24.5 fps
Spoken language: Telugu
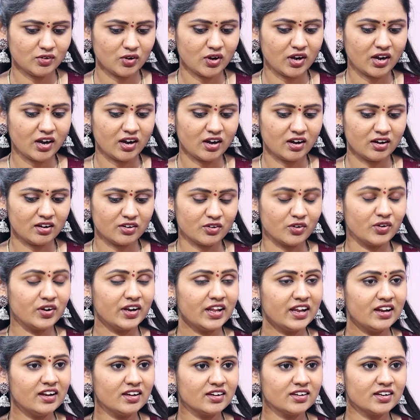ఒక
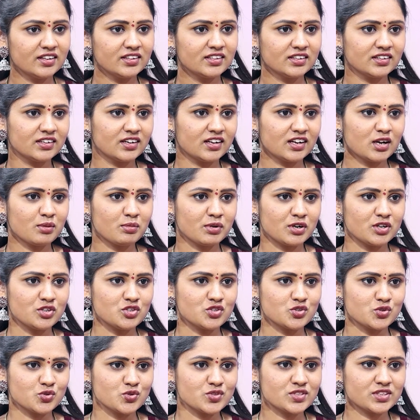రెండేళ్ల క్రితం కనుక మనం
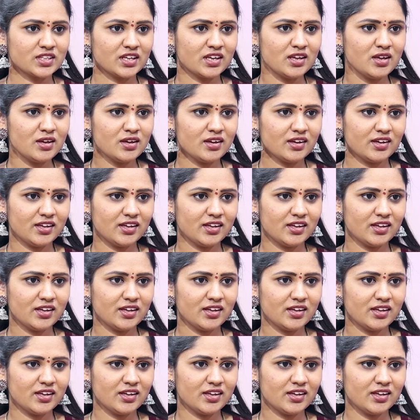చూస్తే